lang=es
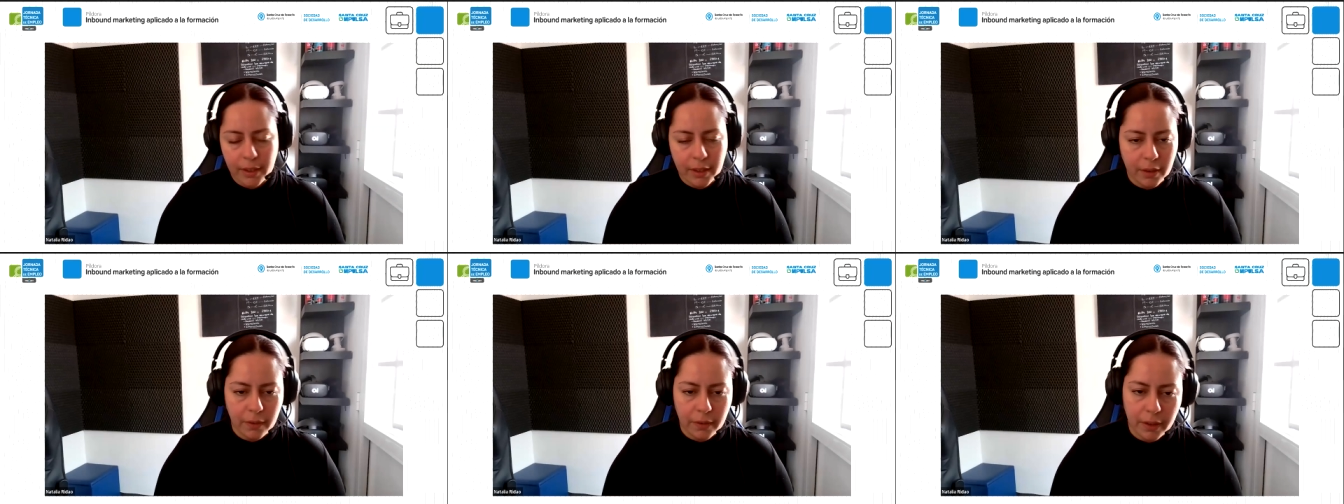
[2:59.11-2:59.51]
de
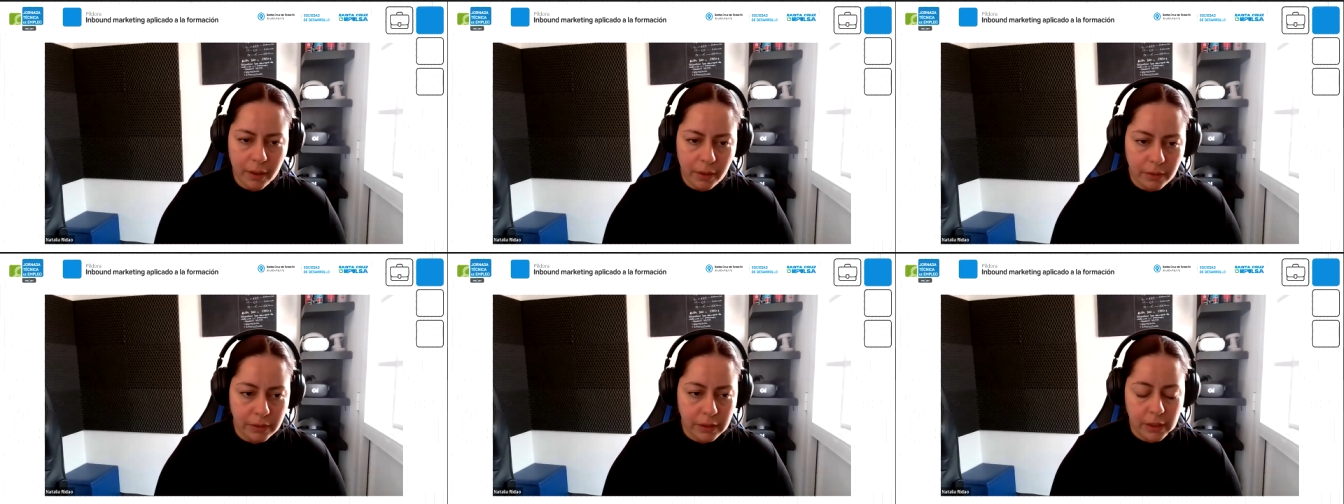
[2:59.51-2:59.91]
creadores
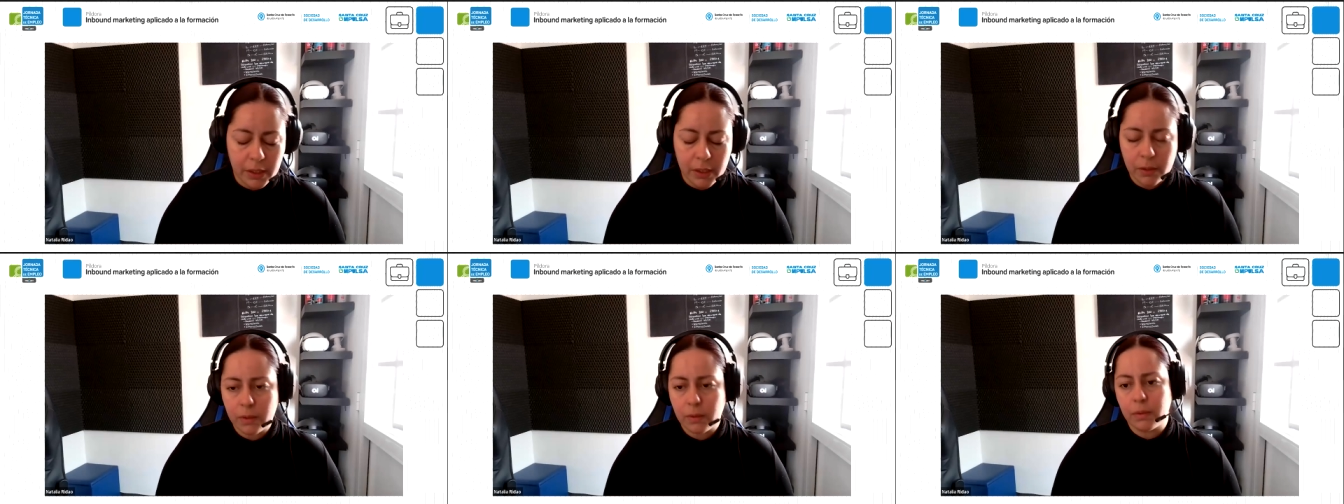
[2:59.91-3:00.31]
de
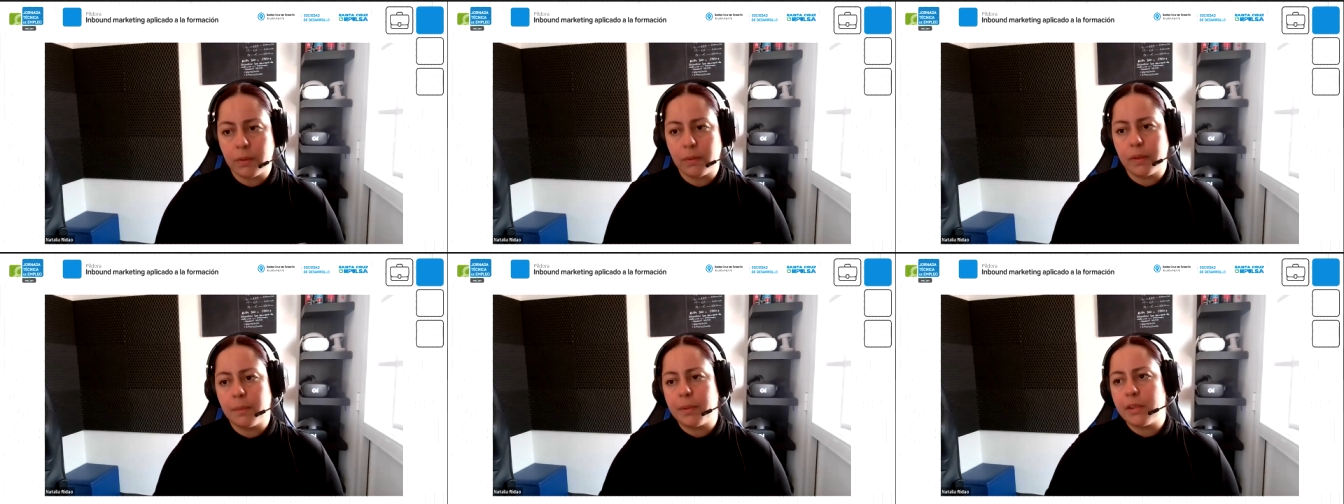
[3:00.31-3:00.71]
contenidos
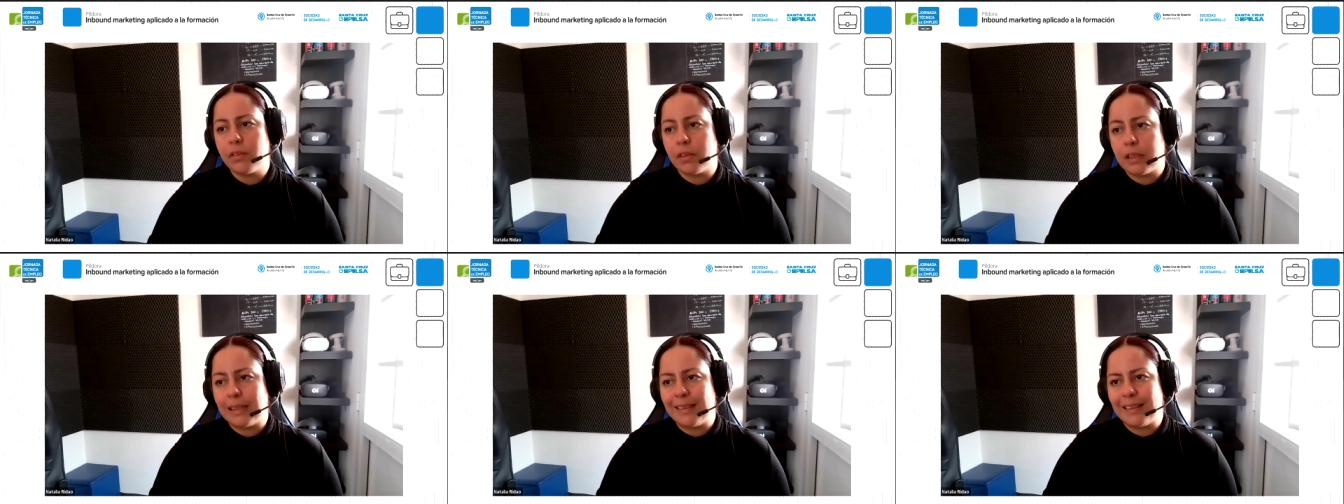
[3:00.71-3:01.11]
cuando una
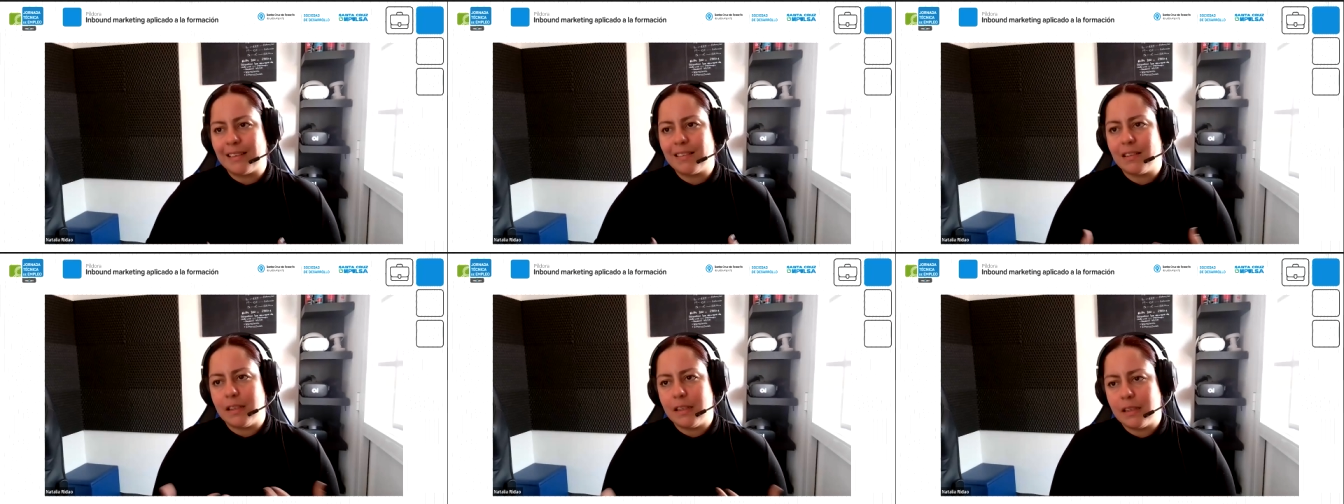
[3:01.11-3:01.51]
persona
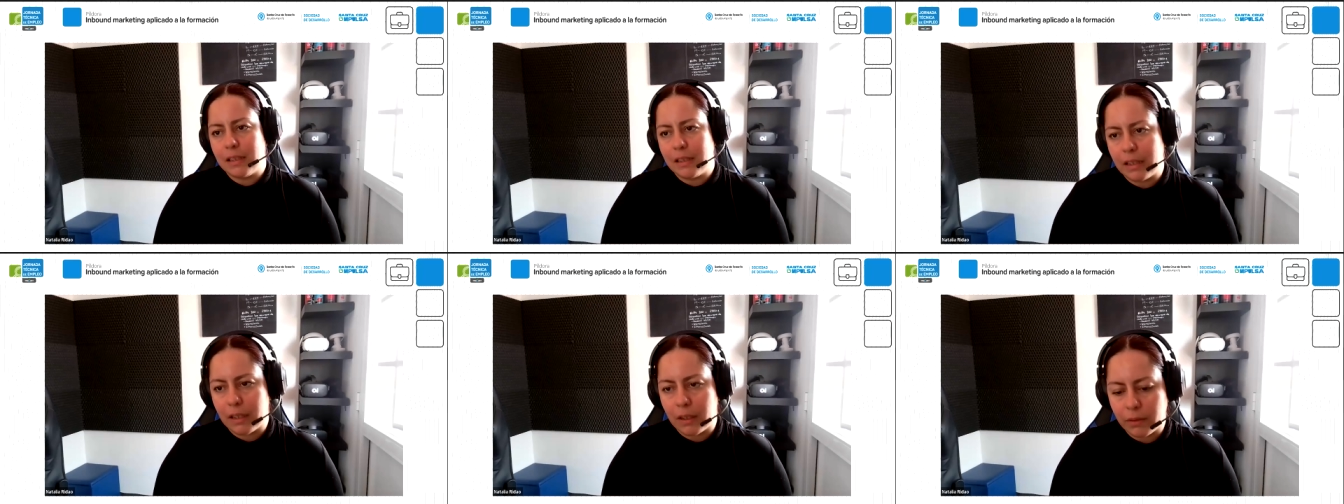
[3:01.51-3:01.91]

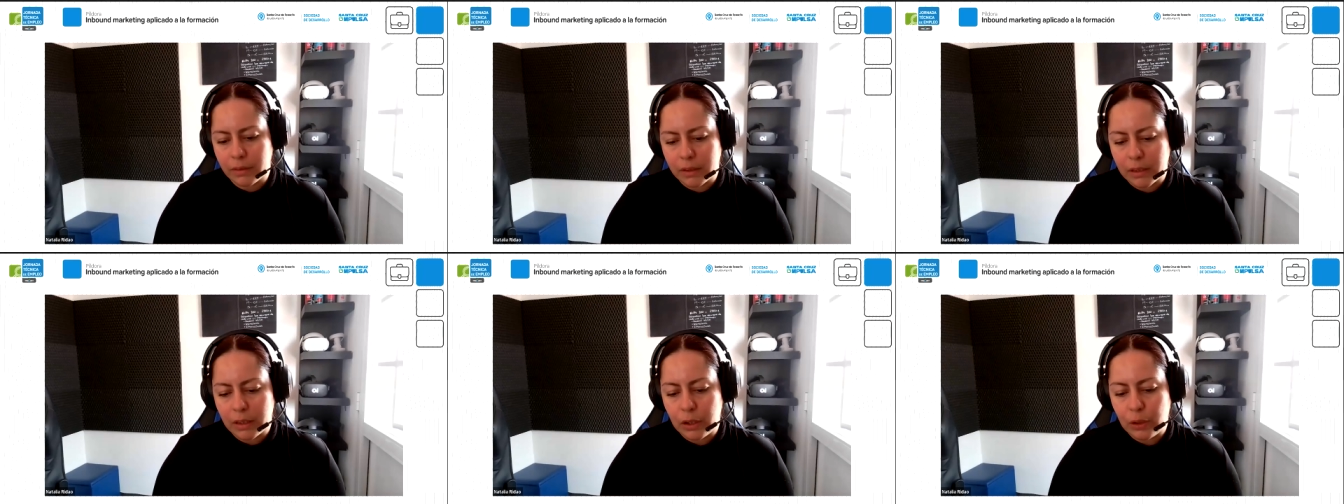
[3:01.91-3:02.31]
decide crear
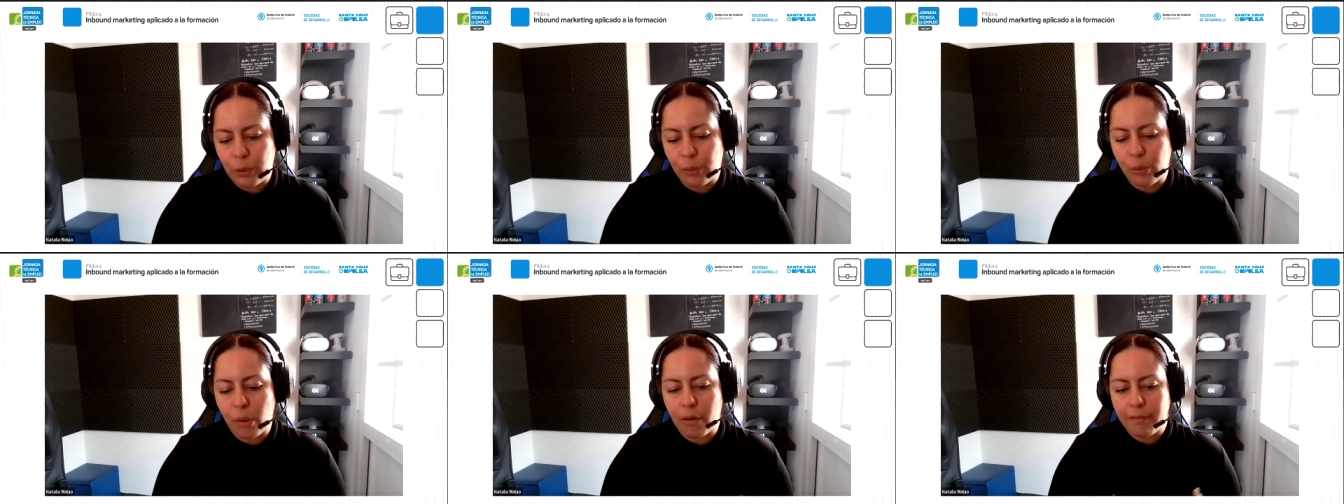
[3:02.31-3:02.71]

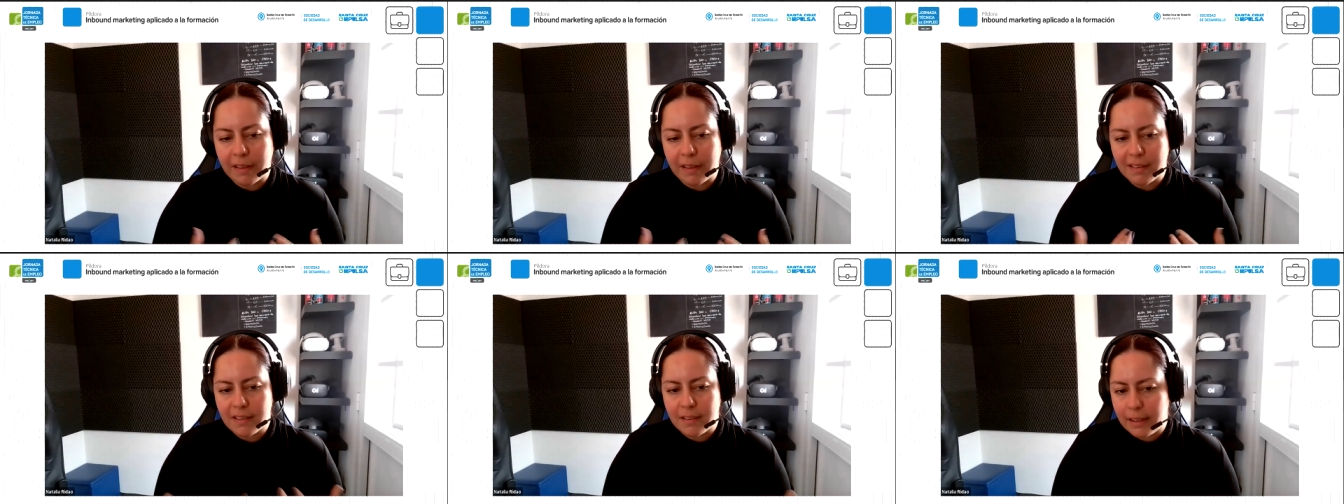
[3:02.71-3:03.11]
contenido u
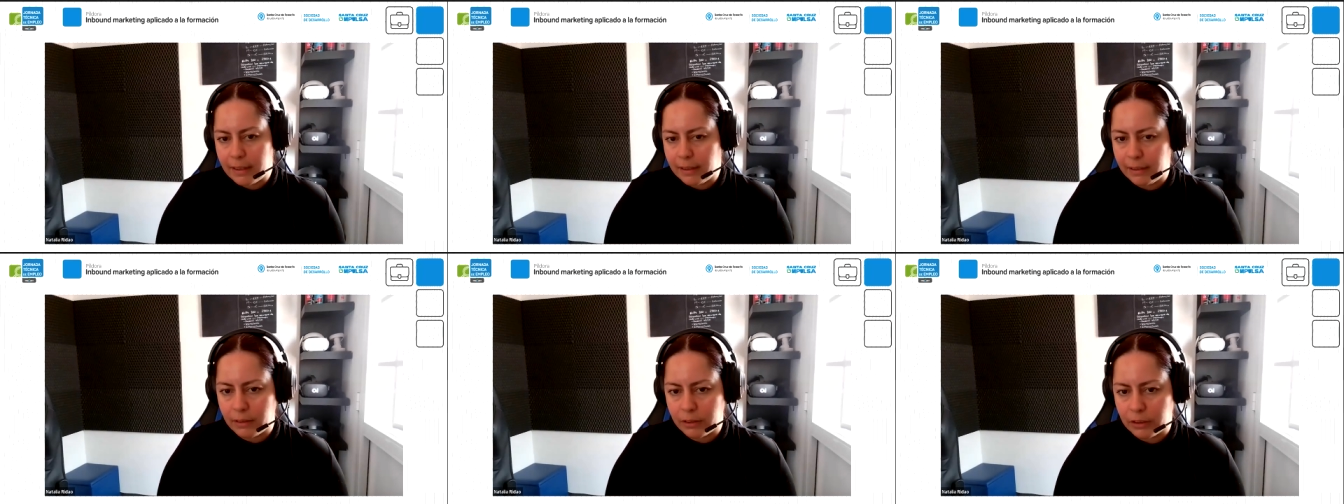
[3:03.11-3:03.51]

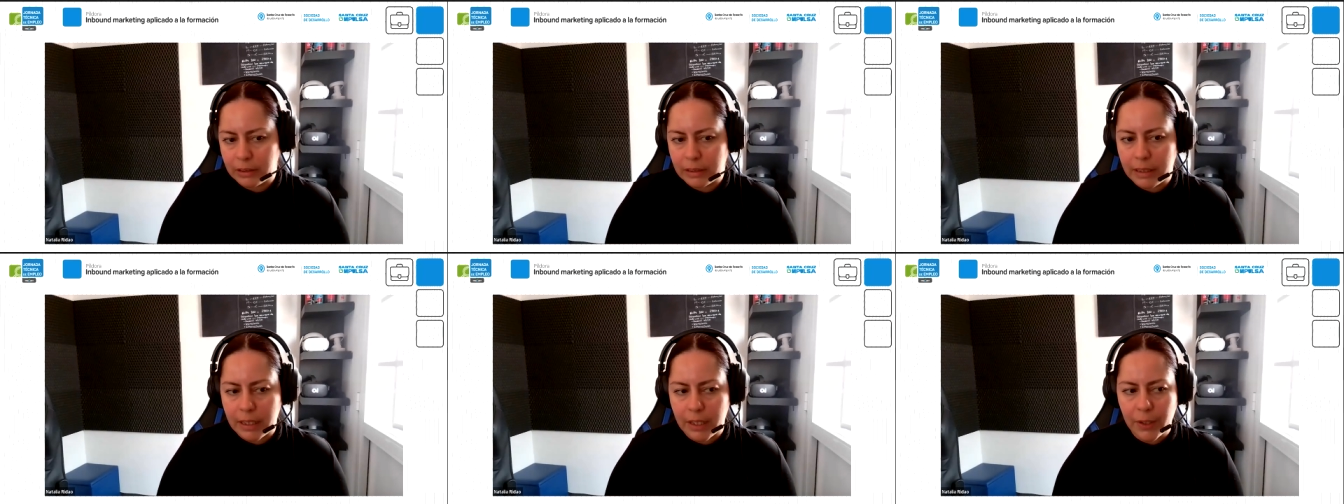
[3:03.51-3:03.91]
ofrecer
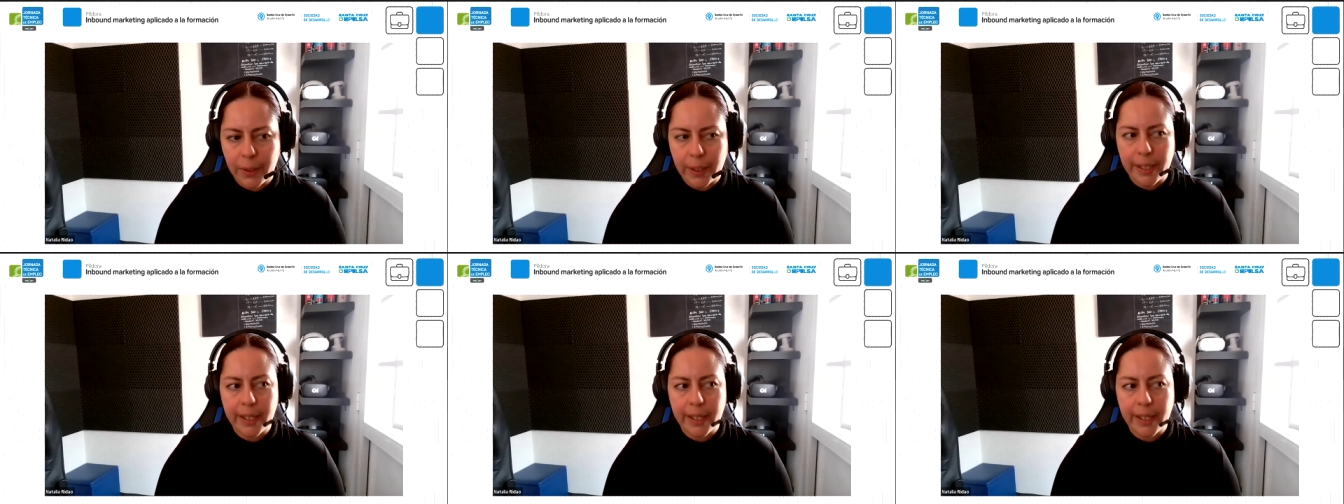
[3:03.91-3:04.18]
contenido